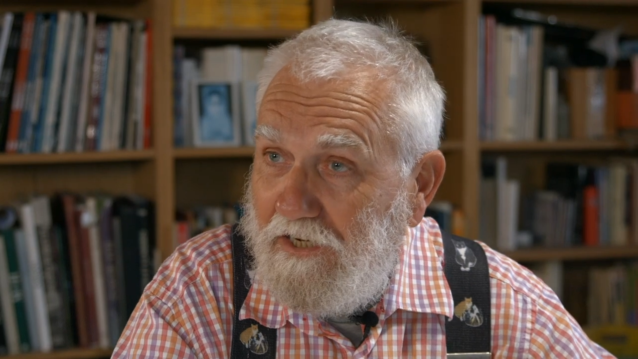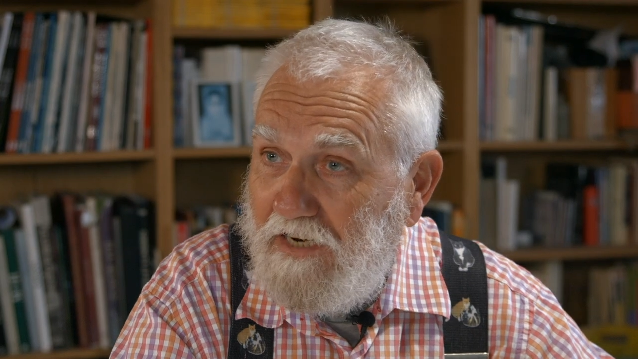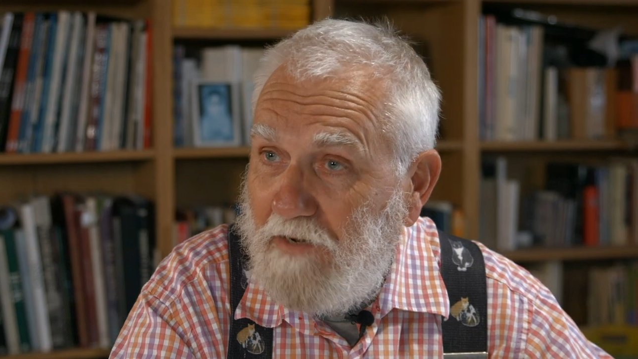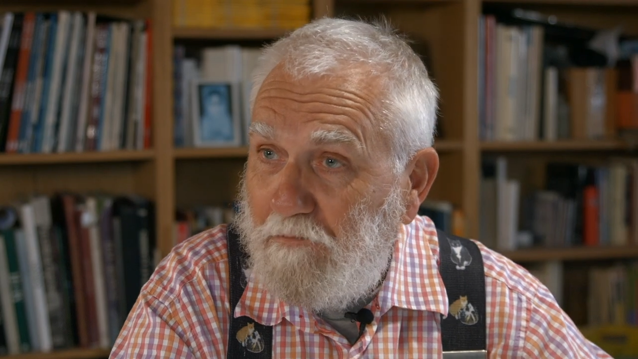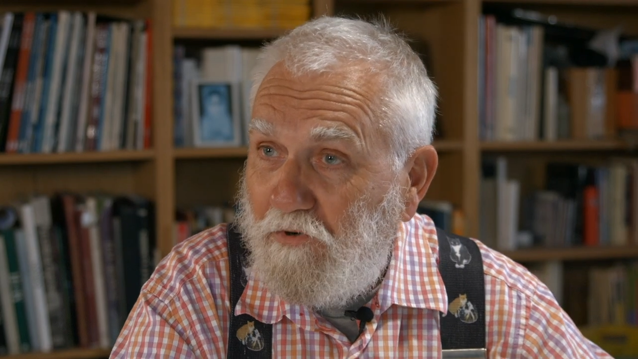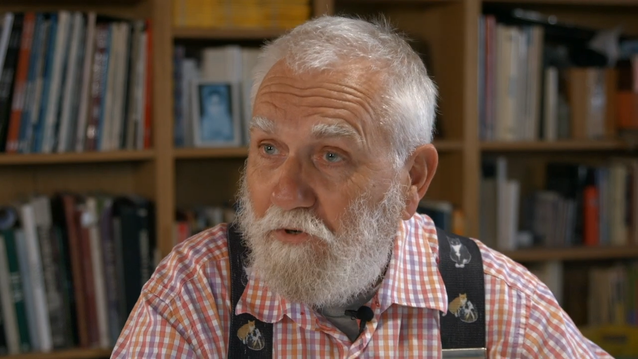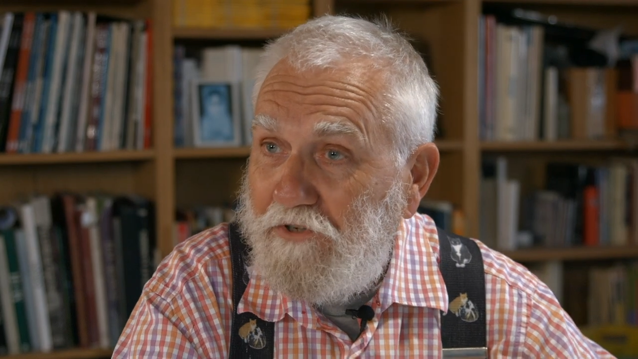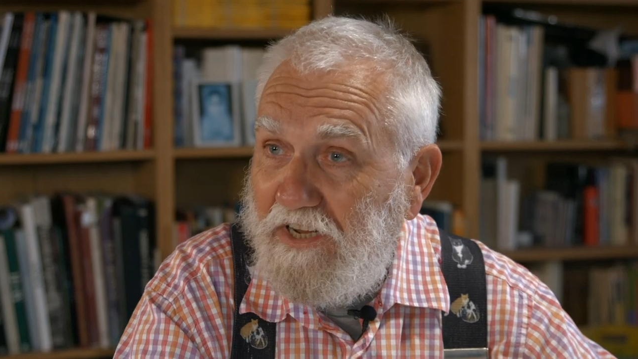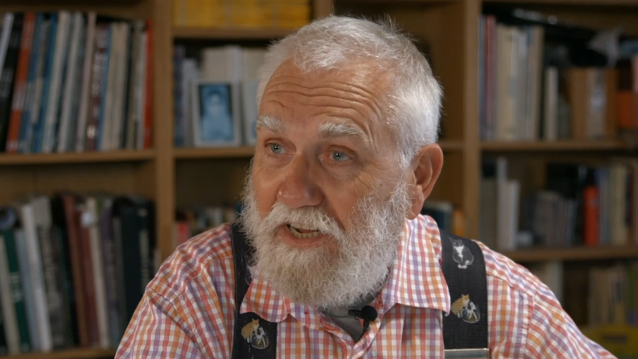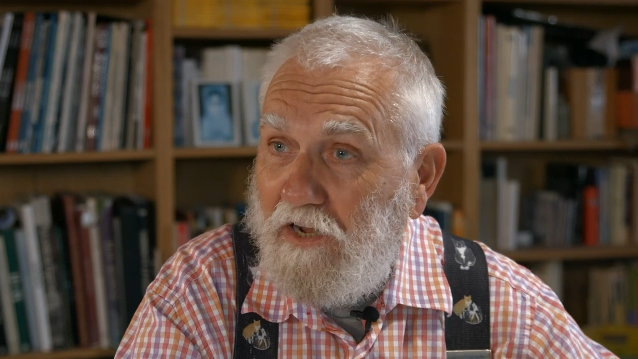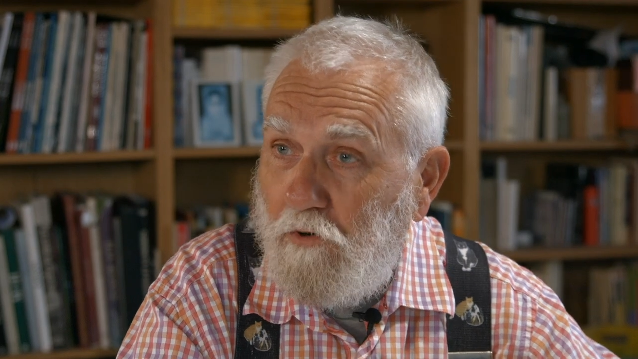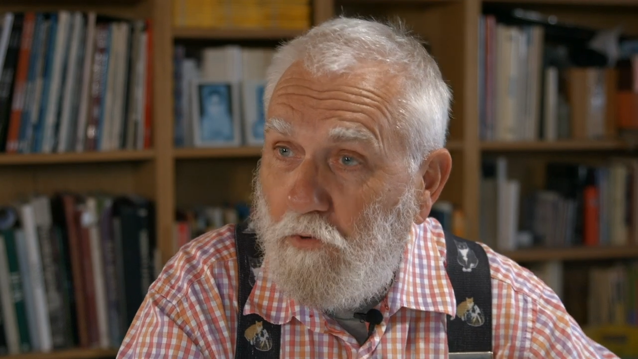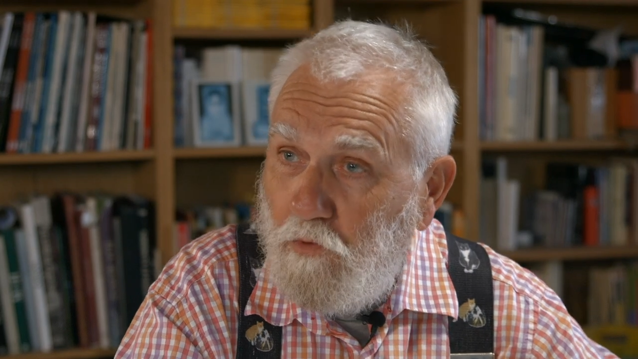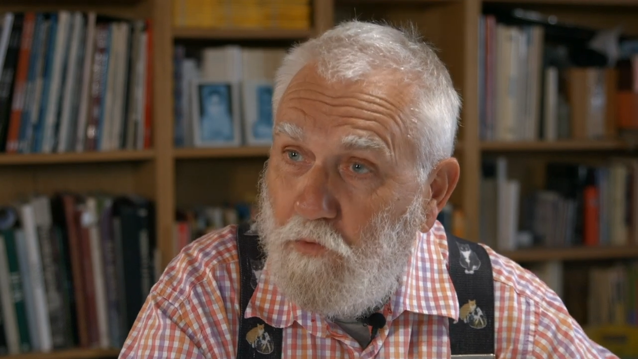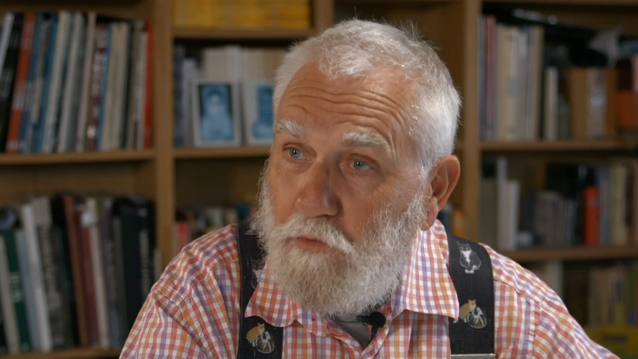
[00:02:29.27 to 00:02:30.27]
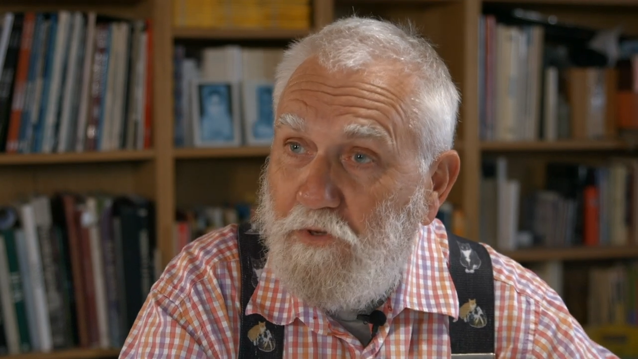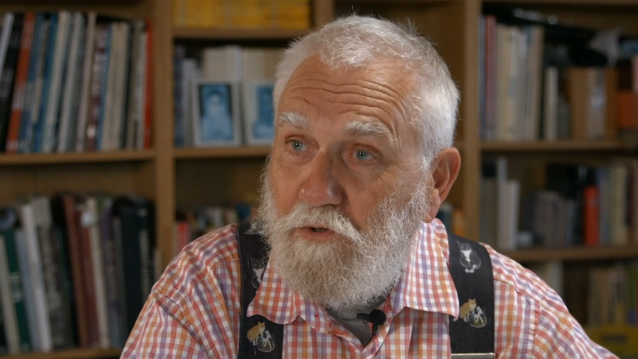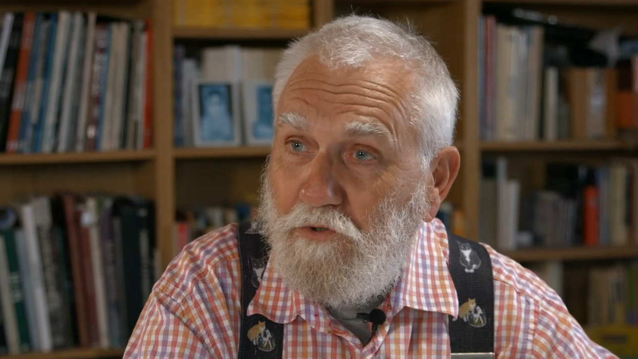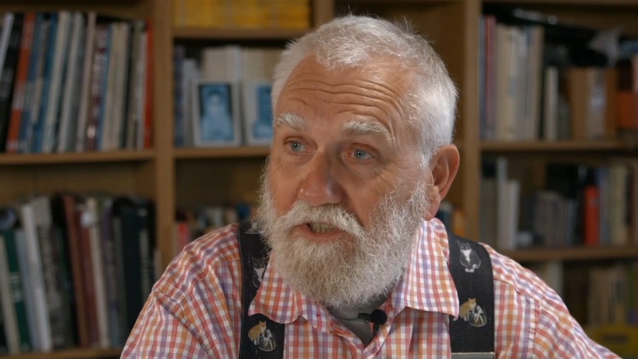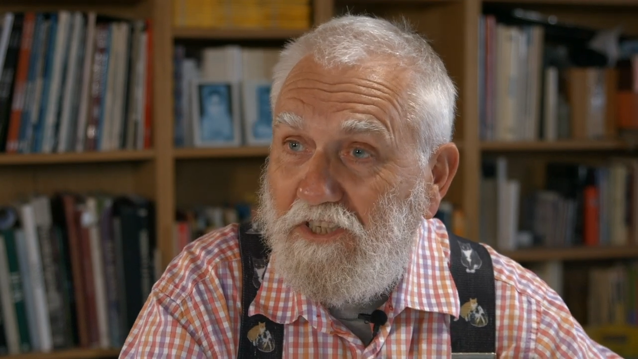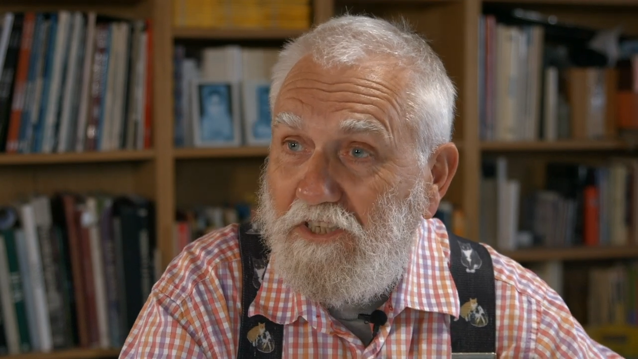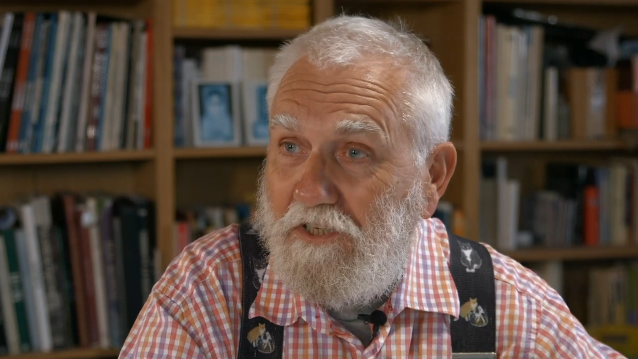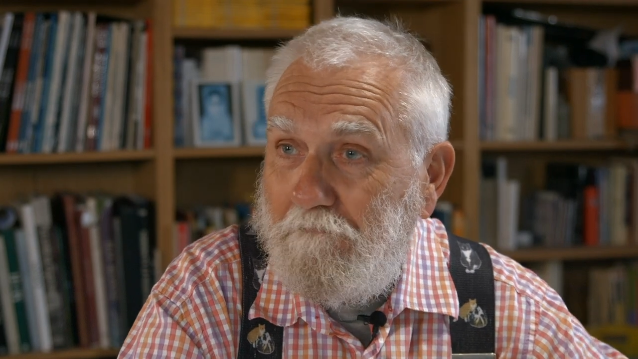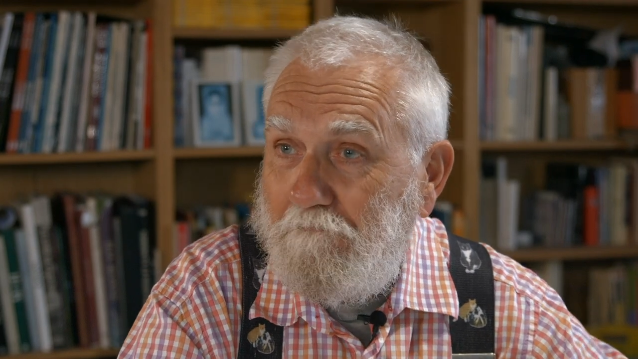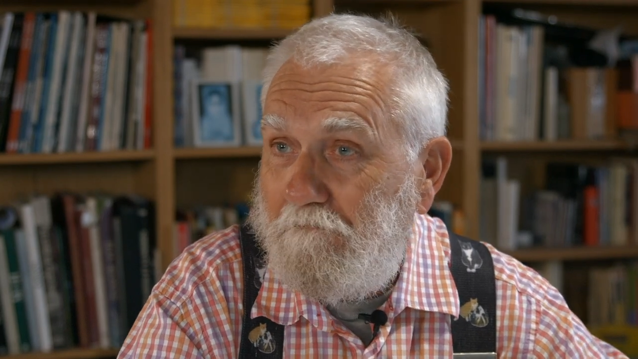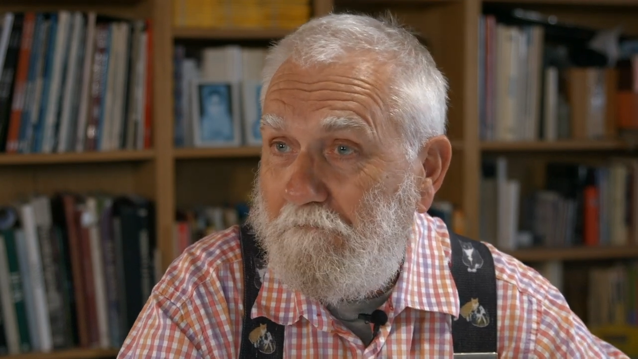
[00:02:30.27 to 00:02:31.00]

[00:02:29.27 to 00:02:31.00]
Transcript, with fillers: il apprenait lui aussi.